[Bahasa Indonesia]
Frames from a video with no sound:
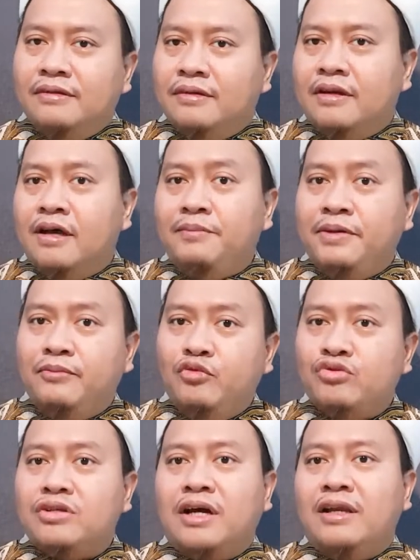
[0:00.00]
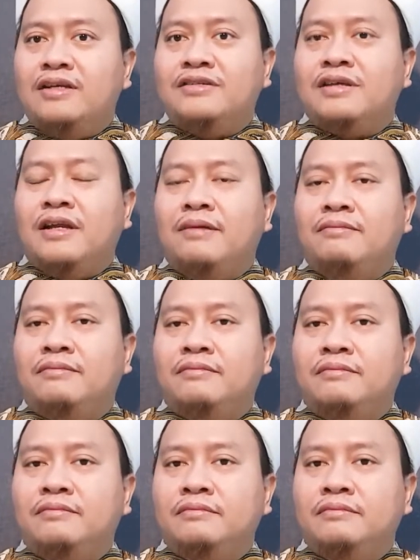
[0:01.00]
Nabi Musa alaihissalam
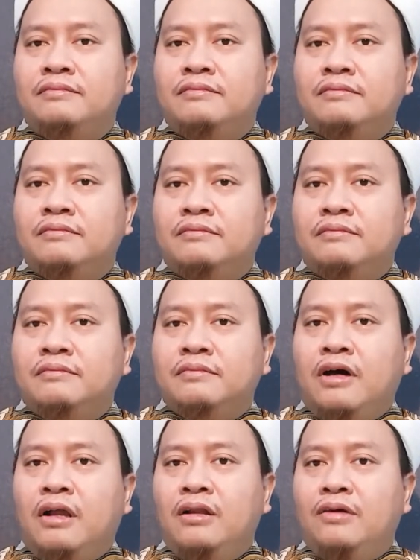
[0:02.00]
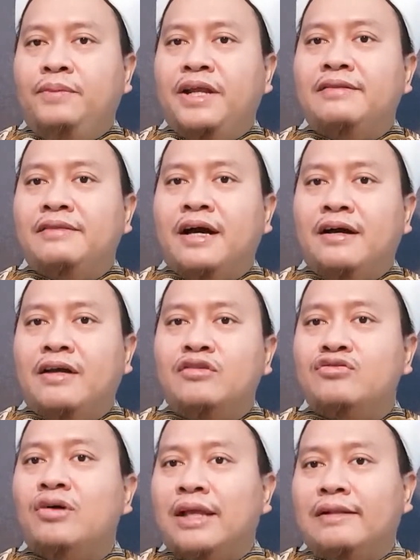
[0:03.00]
Allah perintahkan
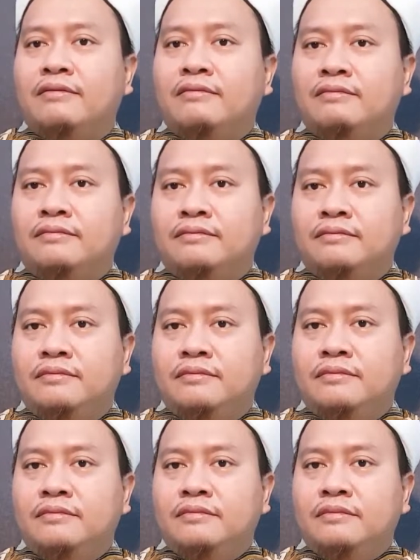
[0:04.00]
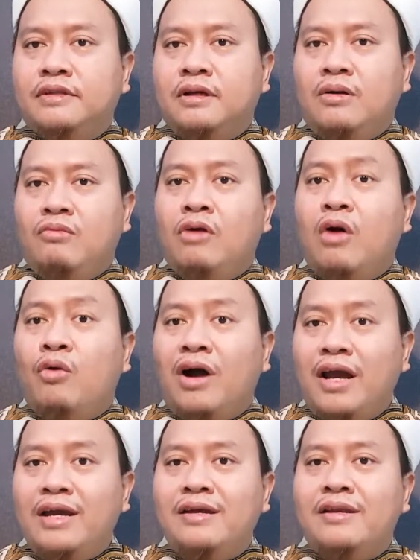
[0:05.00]
salat.
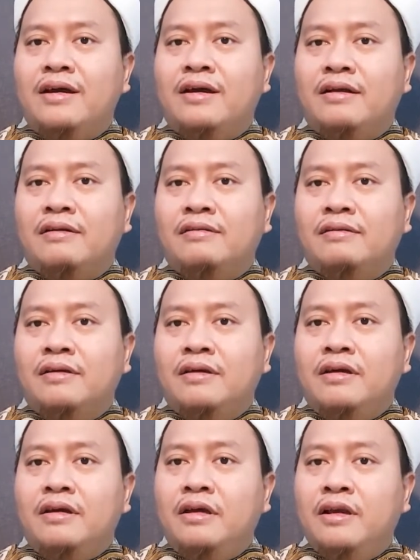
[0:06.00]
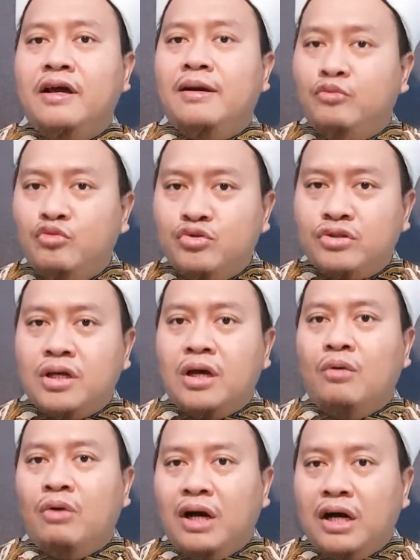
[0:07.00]
Wauhayna ila Musa
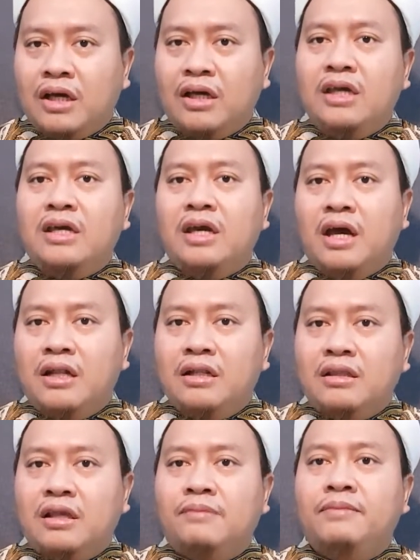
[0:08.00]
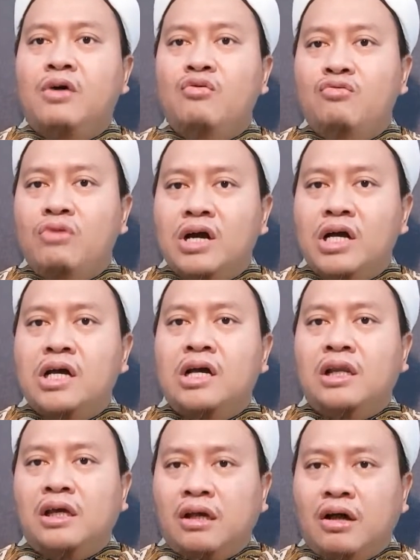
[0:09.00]
wa akhihi an tabawwa'a
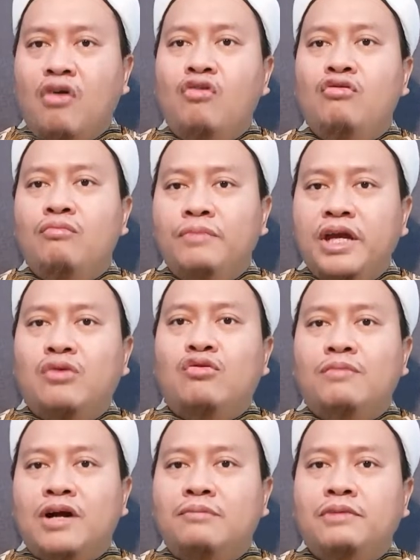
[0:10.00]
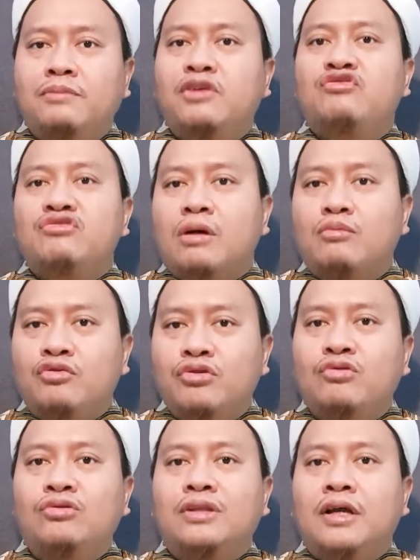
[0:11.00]
liqaumikuma bi Misra
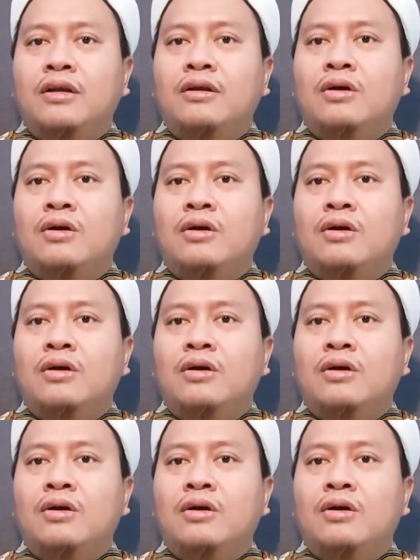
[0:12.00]
buyutan